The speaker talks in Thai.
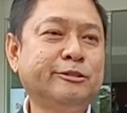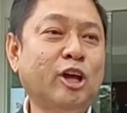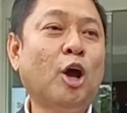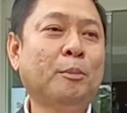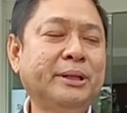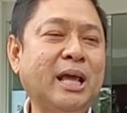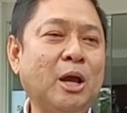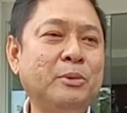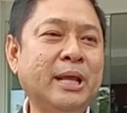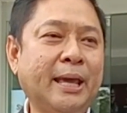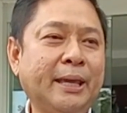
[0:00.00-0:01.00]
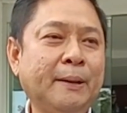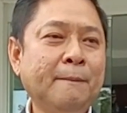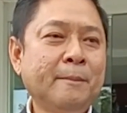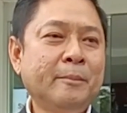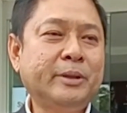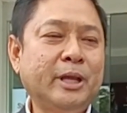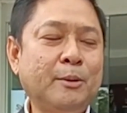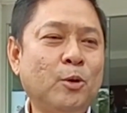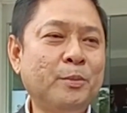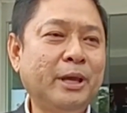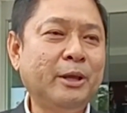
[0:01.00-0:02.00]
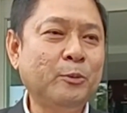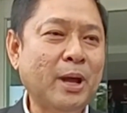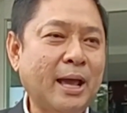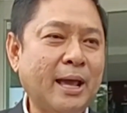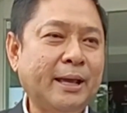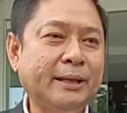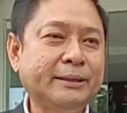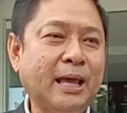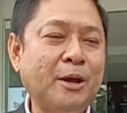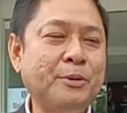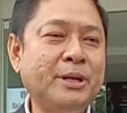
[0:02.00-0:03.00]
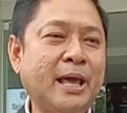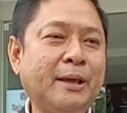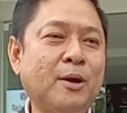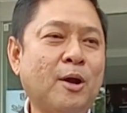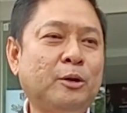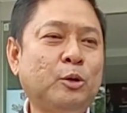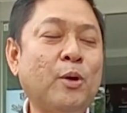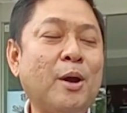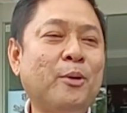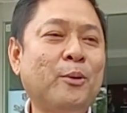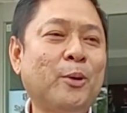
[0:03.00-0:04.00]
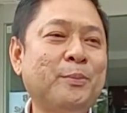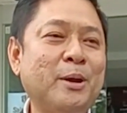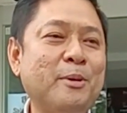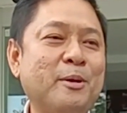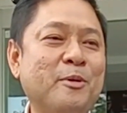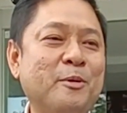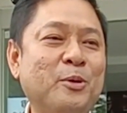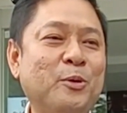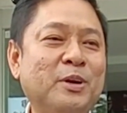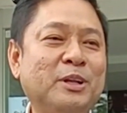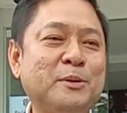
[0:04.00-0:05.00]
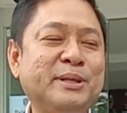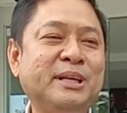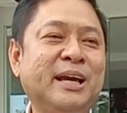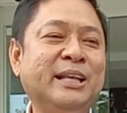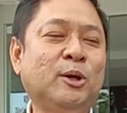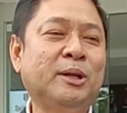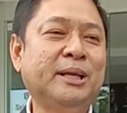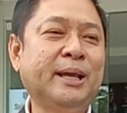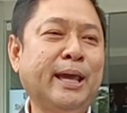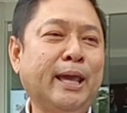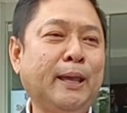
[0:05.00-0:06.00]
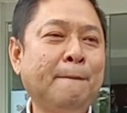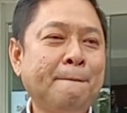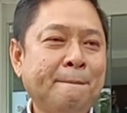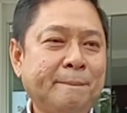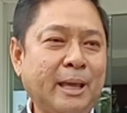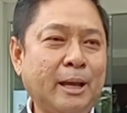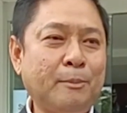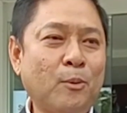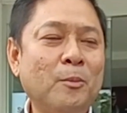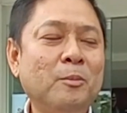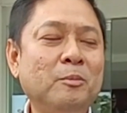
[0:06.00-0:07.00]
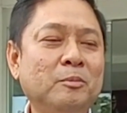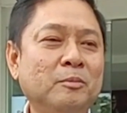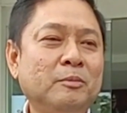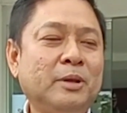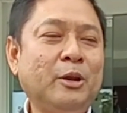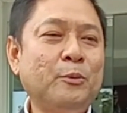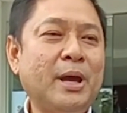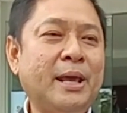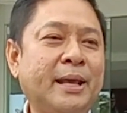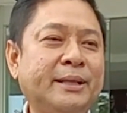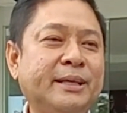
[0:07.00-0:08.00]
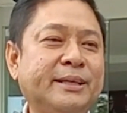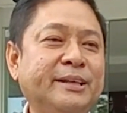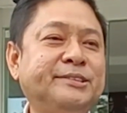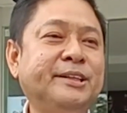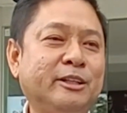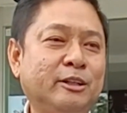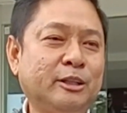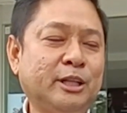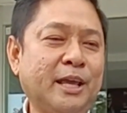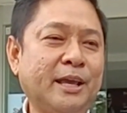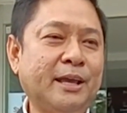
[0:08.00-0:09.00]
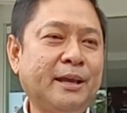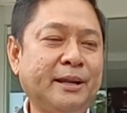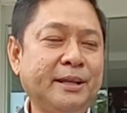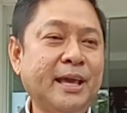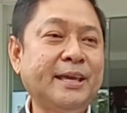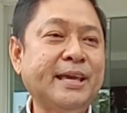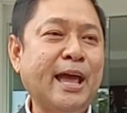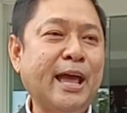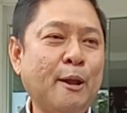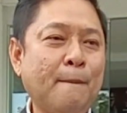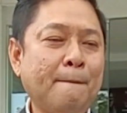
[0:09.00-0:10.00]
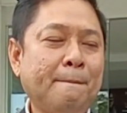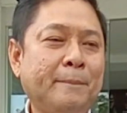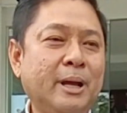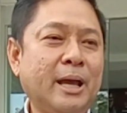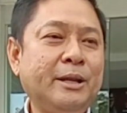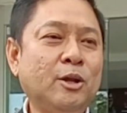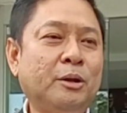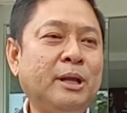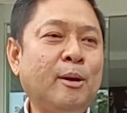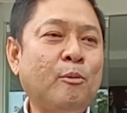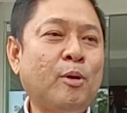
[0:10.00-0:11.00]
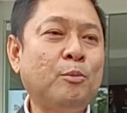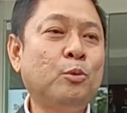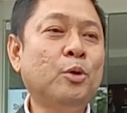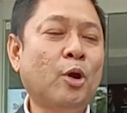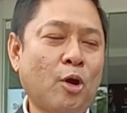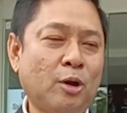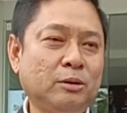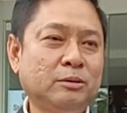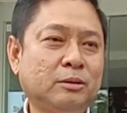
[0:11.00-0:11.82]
สอบในทางวินัย แต่ผมเห็นว่าทางวินัยก็ด้วยความเคารพนะไม่ไม่รู้ว่าจะไปถึงขั้นตอนไหนยังไง แต่ผมเห็นว่าน่าจะใช้สิทธิ์ในคดีอาญาเพื่อให้น้องได้รับความคุ้มครอง